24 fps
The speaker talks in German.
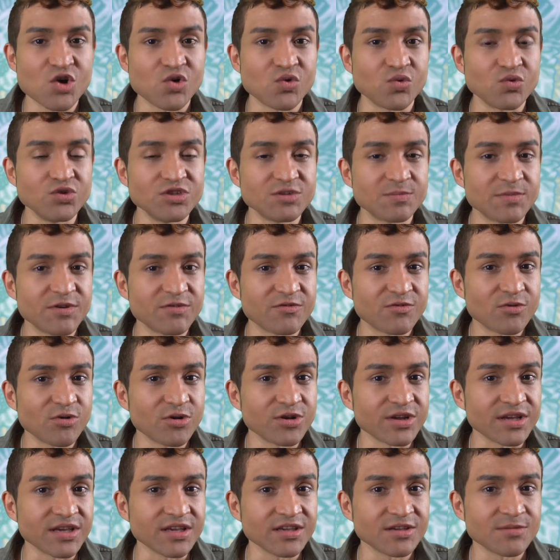Und
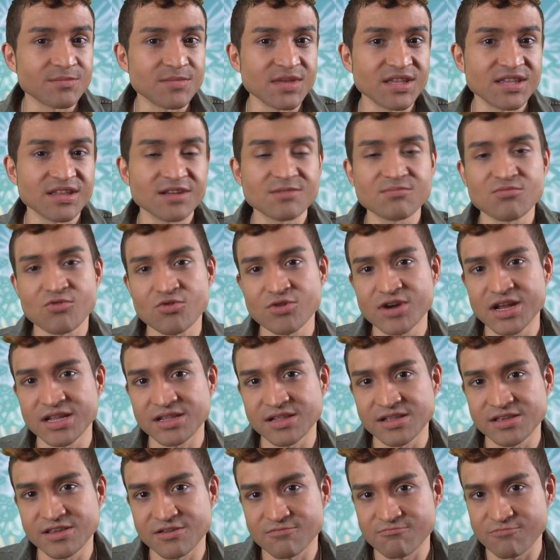bevor ich mit der
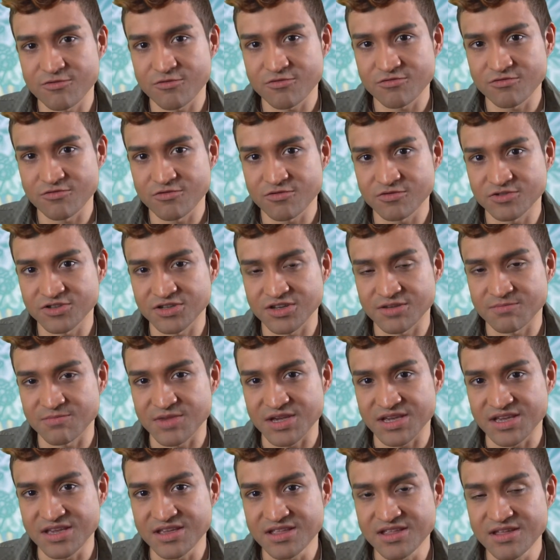monatlichen Prognose
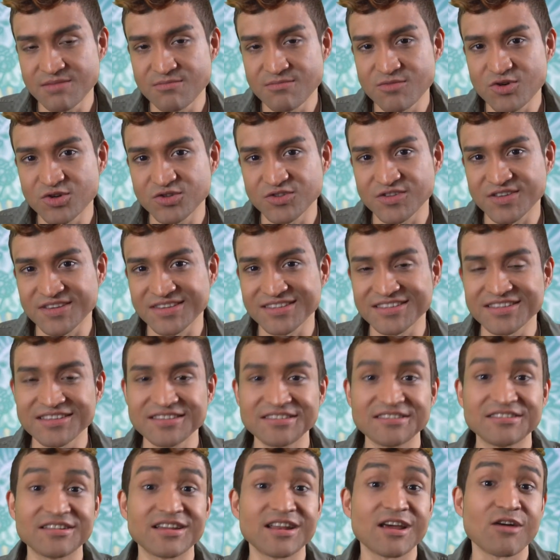beginne, möchte ich
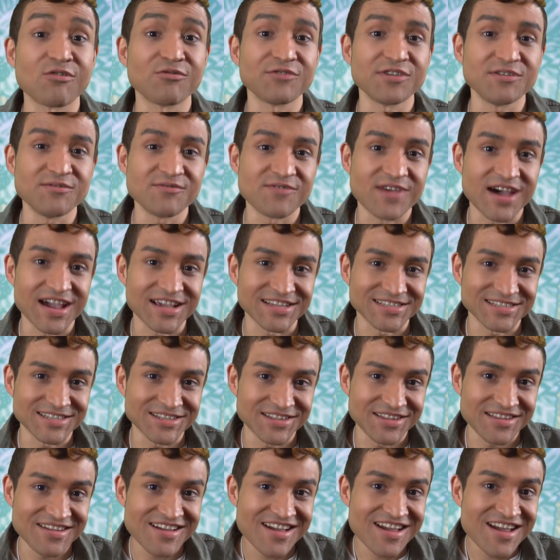dich darauf
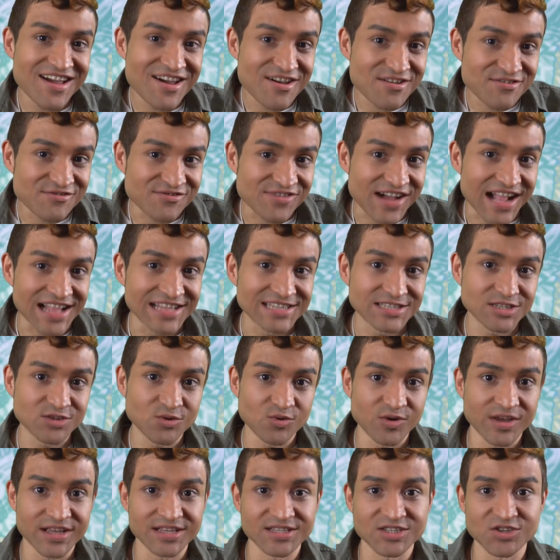hinweisen, falls
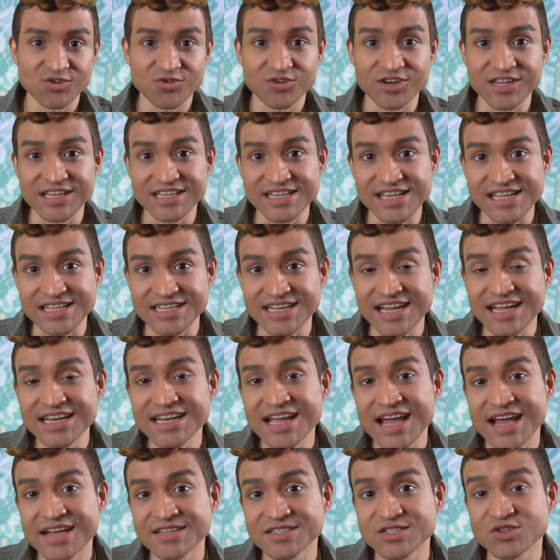du es noch nicht getan
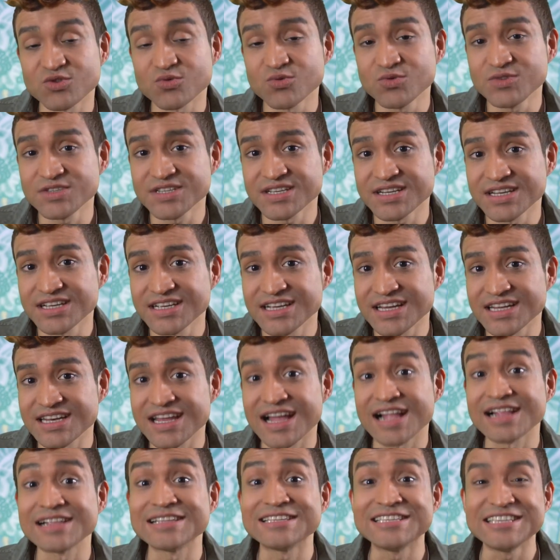hast, unseren
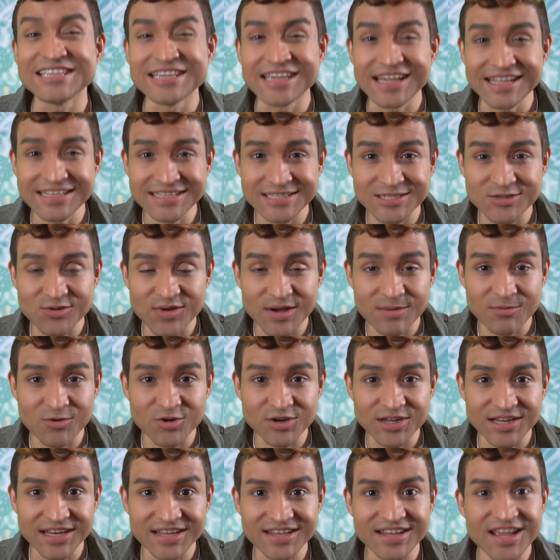Kanal jetzt zu
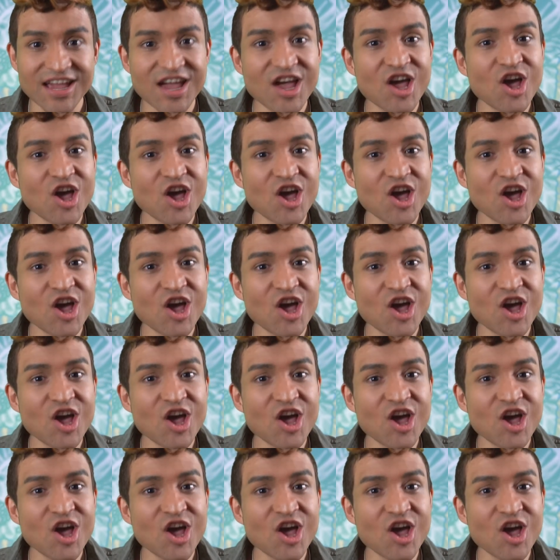abonnieren,